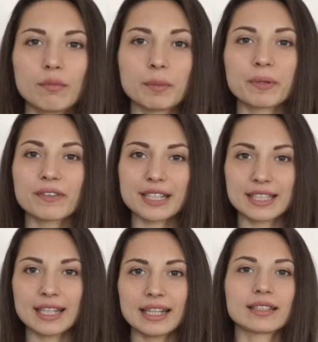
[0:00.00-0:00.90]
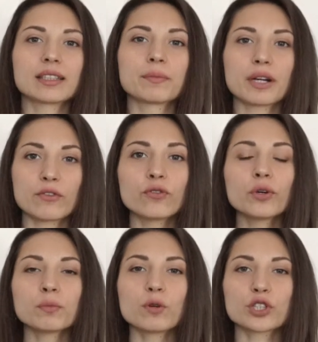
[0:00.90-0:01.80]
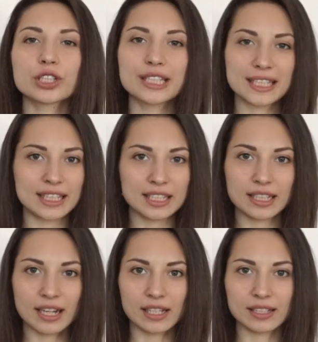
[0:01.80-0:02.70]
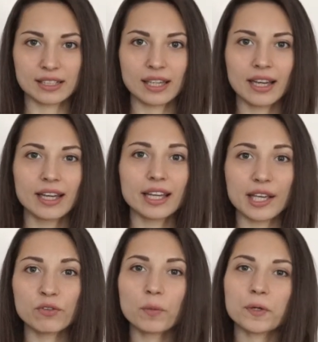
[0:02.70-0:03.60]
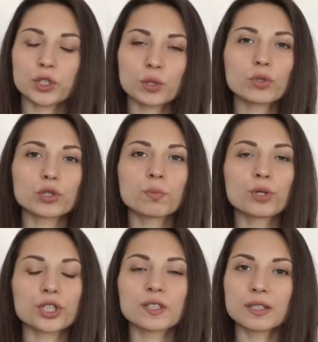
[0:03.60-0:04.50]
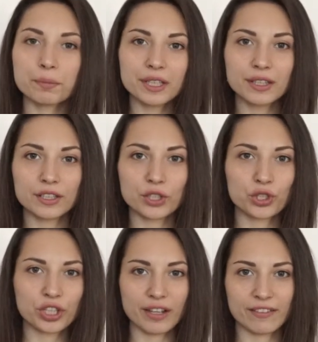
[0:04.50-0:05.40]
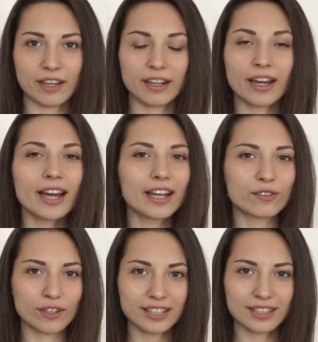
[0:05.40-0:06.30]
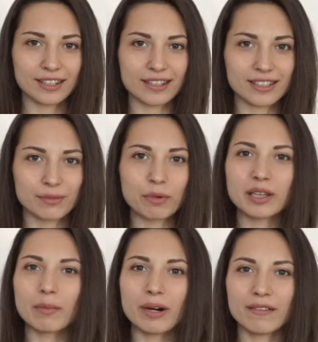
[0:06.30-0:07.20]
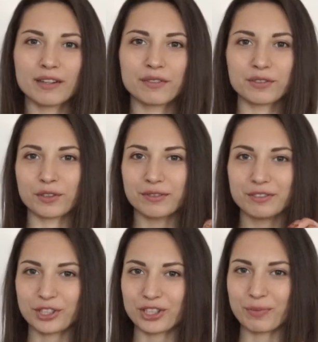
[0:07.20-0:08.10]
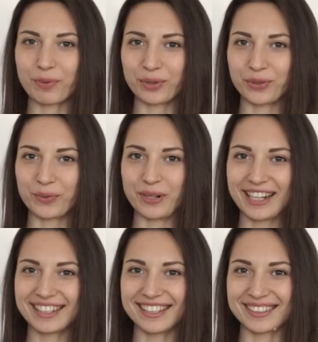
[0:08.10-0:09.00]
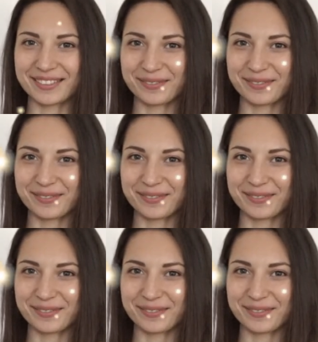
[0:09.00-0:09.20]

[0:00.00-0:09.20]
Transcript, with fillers: Мы проводили этот марафон больше 10 раз, и его прошло уже больше 7 тысяч человек, и в этот раз мы добавили в него щепотку магии.